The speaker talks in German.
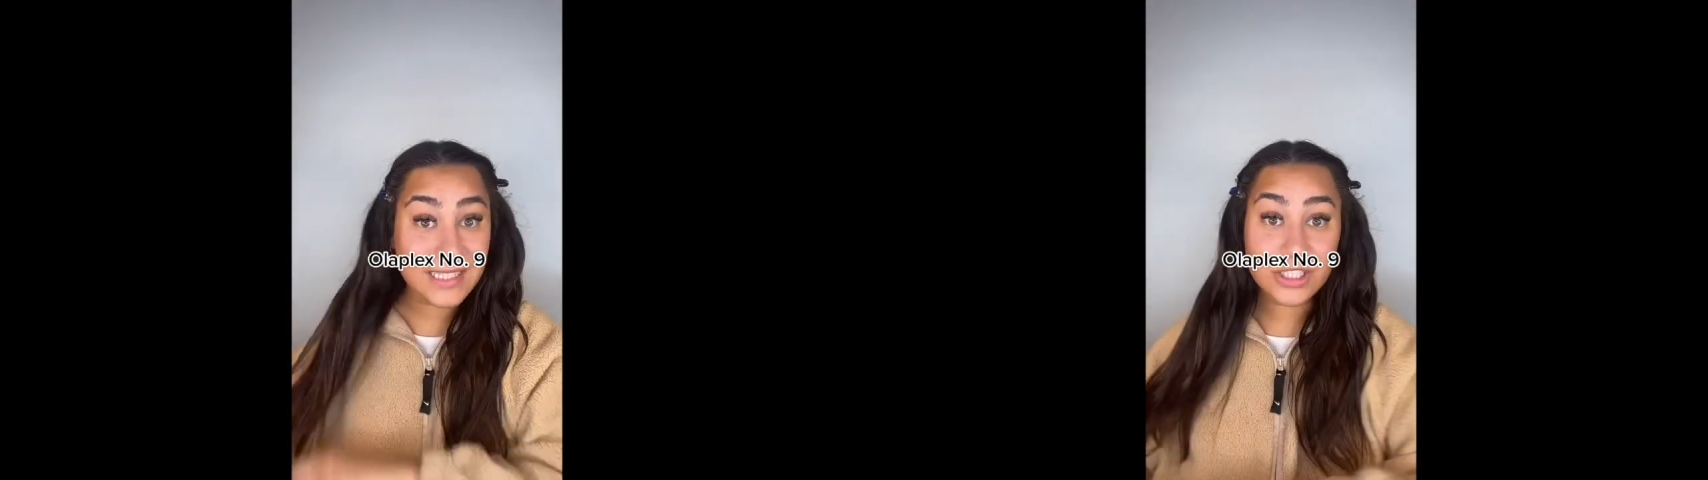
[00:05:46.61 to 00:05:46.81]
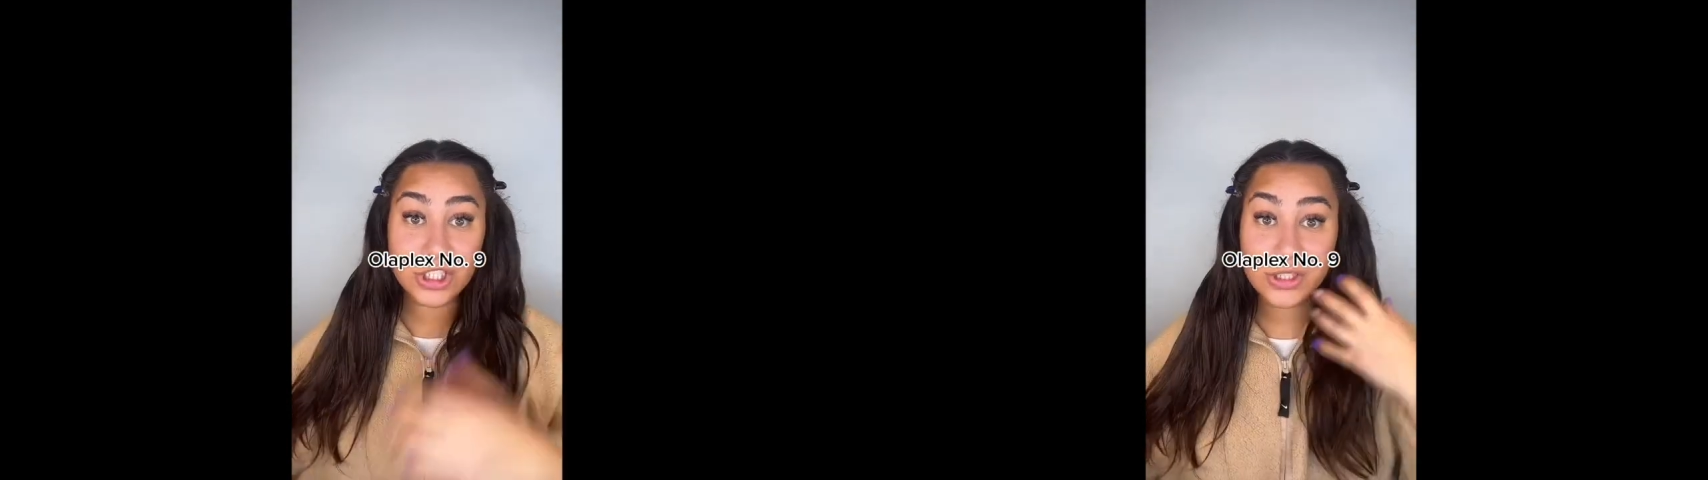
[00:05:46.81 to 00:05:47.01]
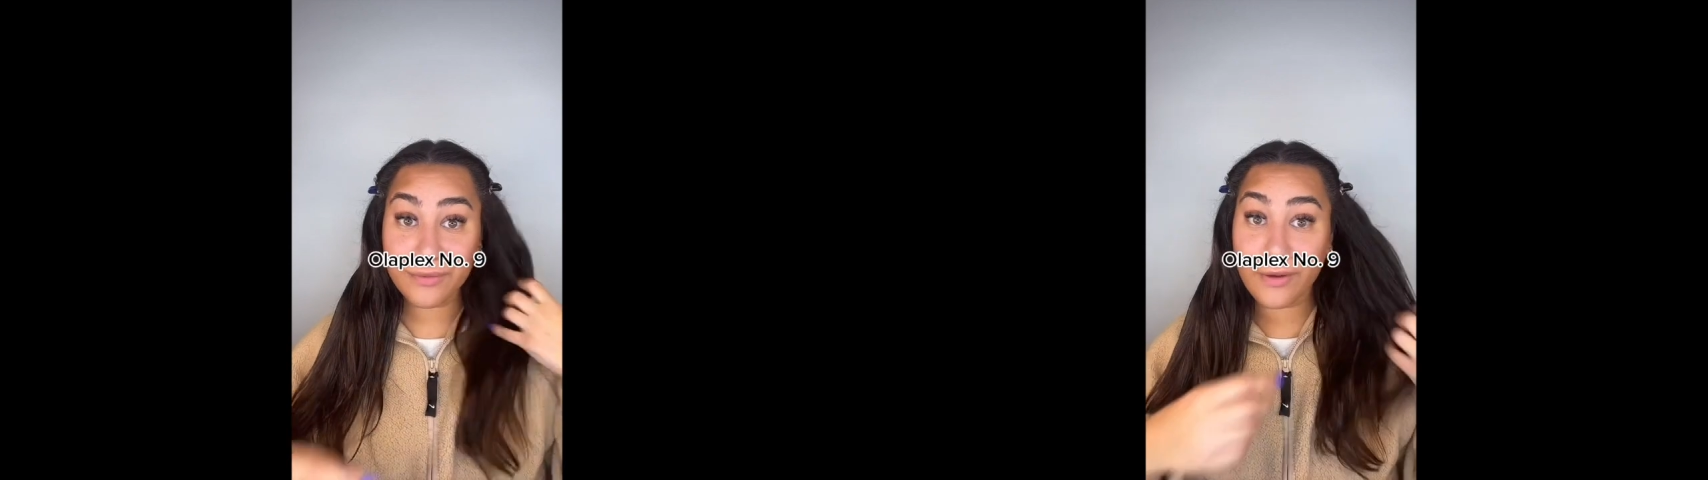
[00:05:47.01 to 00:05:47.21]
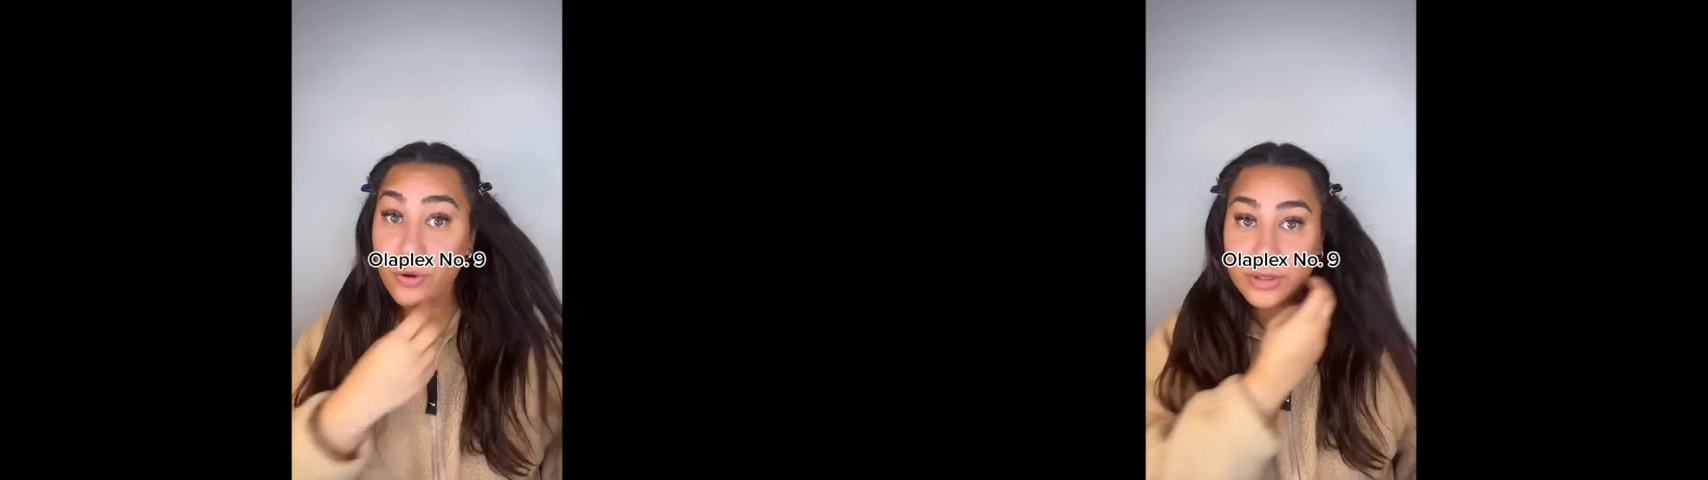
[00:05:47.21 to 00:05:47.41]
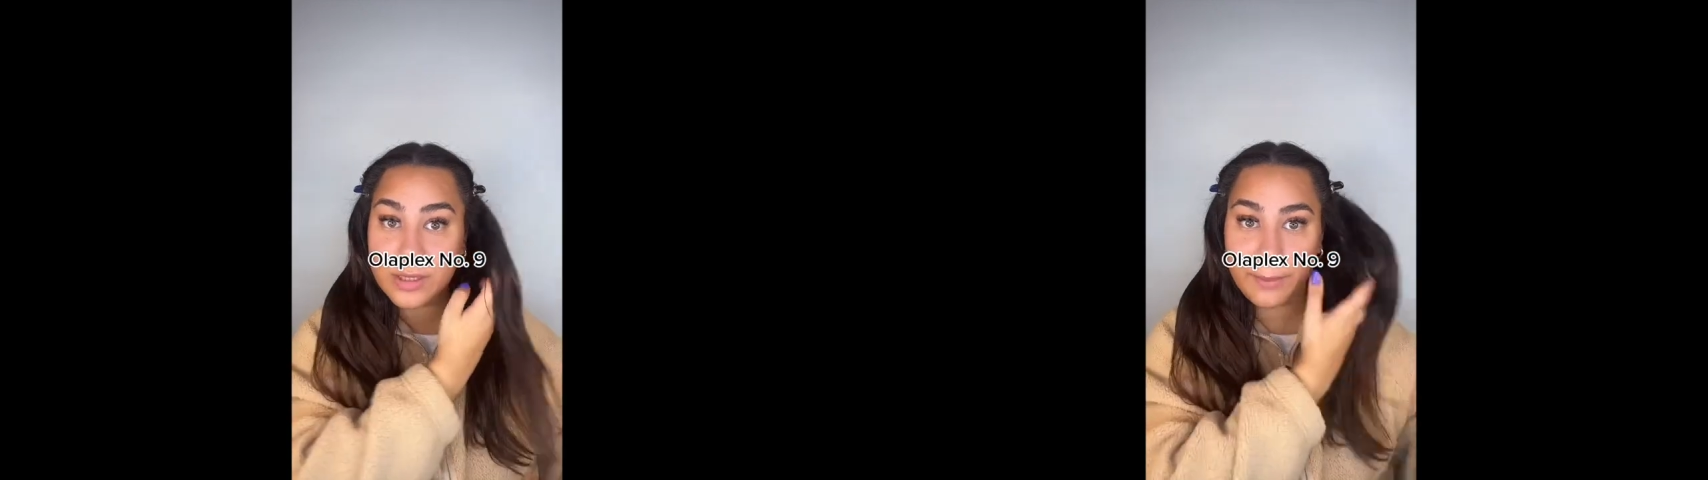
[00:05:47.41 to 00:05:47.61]
Geschichte
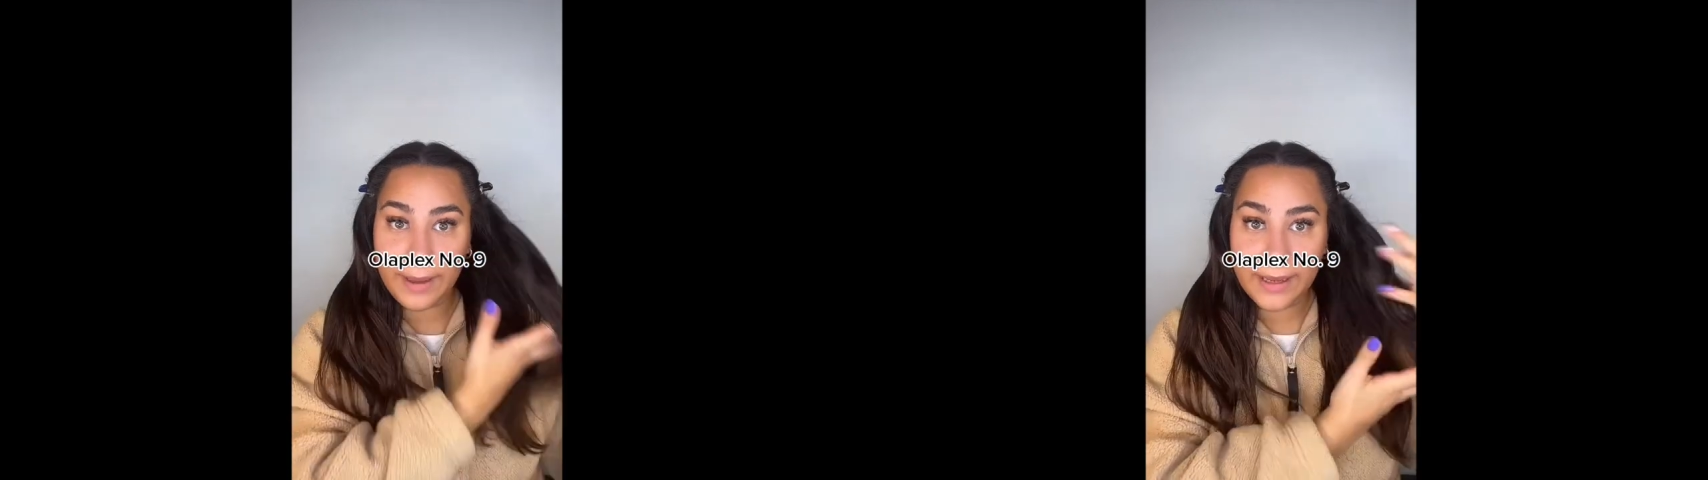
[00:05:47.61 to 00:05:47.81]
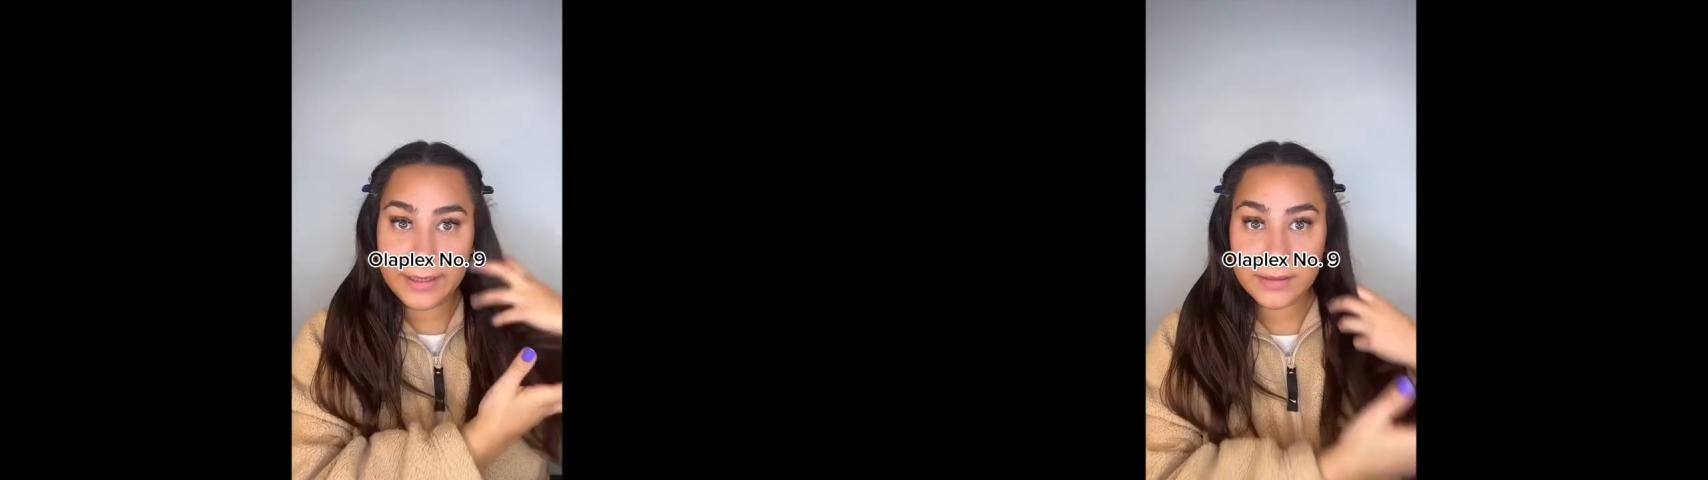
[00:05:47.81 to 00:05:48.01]
verrückt gemacht.